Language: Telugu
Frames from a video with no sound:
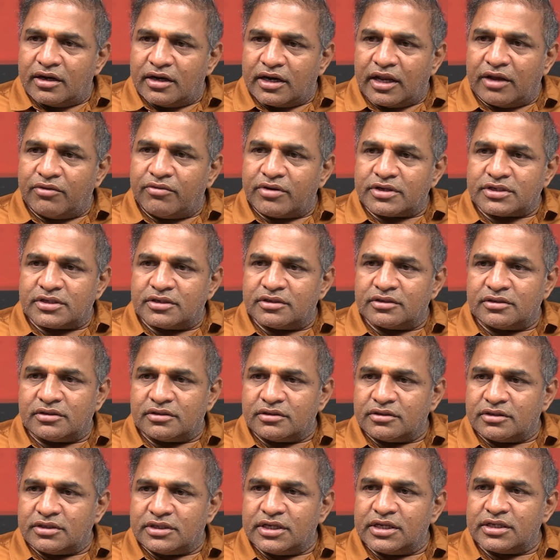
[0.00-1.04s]
డైవర్షన్
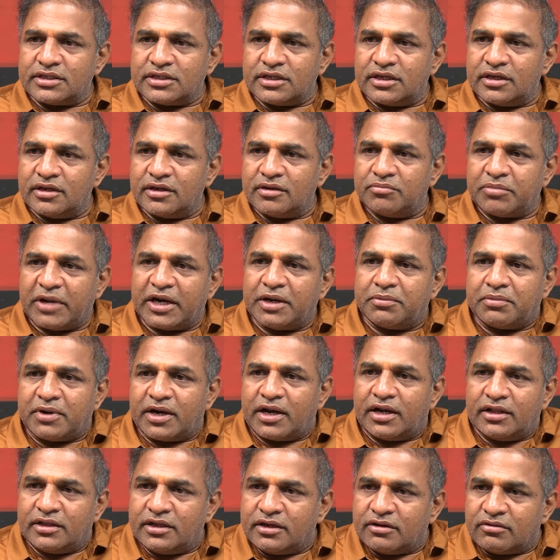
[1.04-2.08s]
చేసి
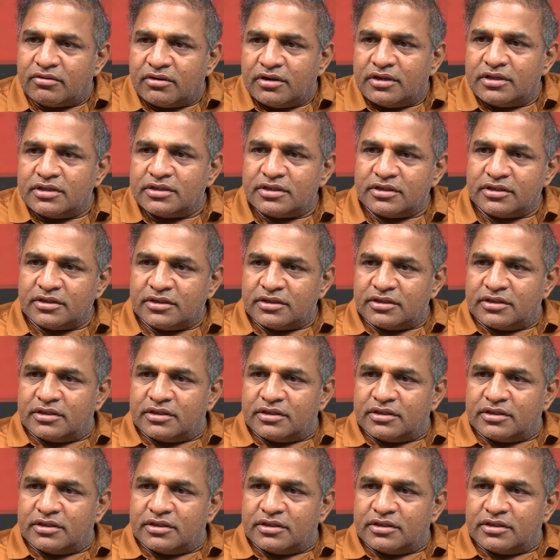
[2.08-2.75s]
బయటపడాలి దీంట్లో నుంచి